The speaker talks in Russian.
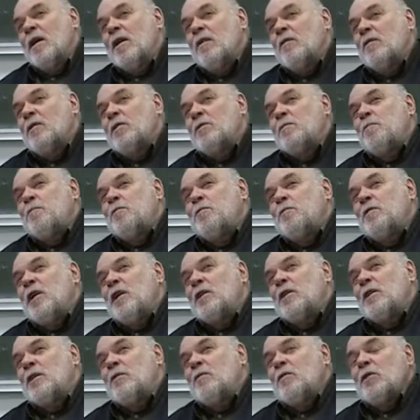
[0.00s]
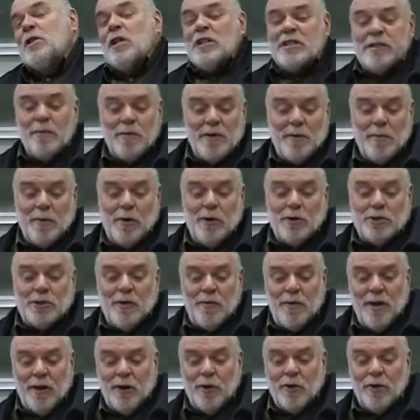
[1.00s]
Ведь, знаете, вот если бы не было
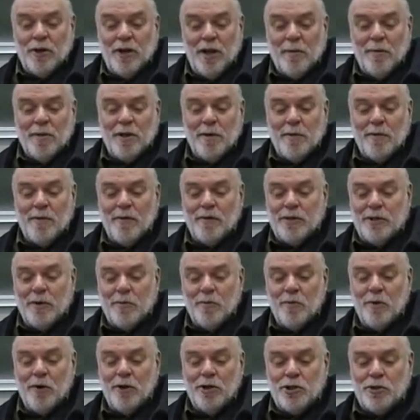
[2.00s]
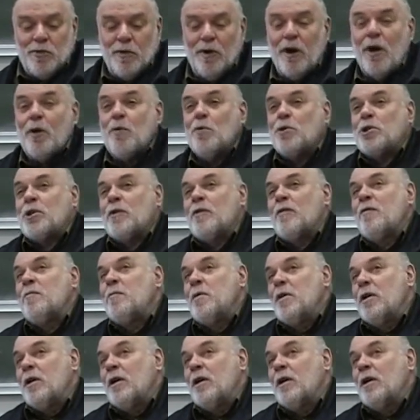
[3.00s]
Люцифера, то не было бы вообще много чего хорошего в
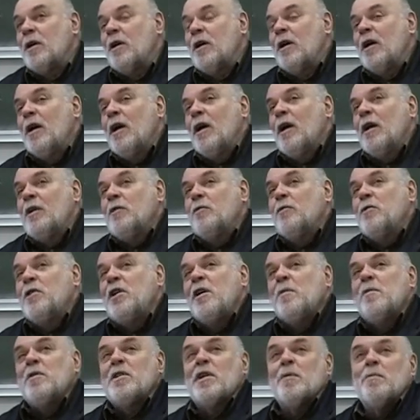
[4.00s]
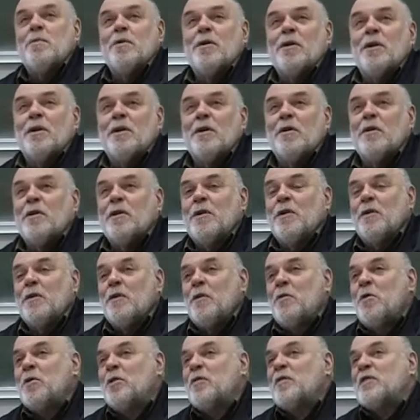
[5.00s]
мире. Но не было бы
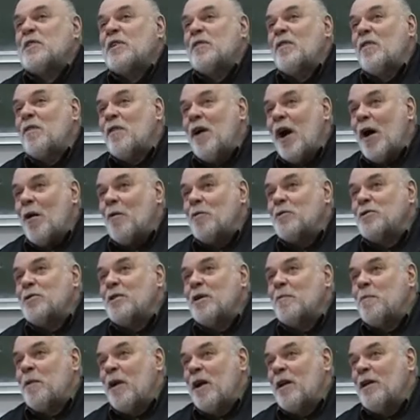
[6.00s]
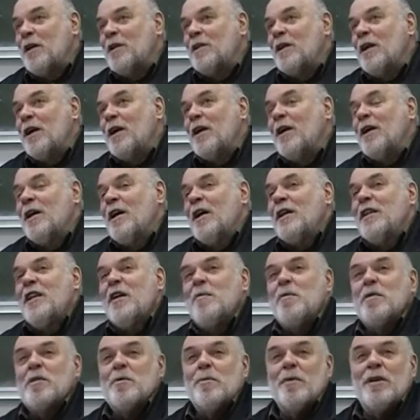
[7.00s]
Гетовского Фауста, правильно, да? Не
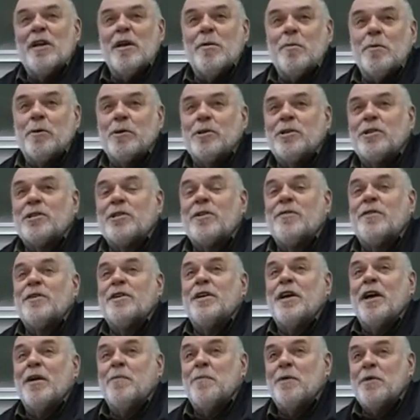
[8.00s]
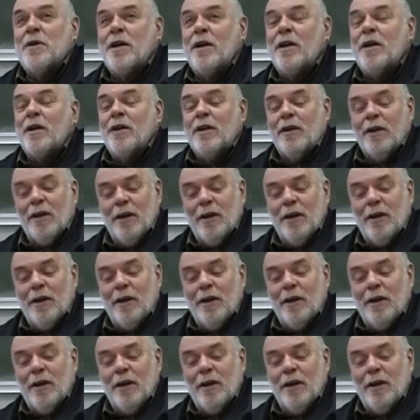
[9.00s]
было бы Лермонтовского демона.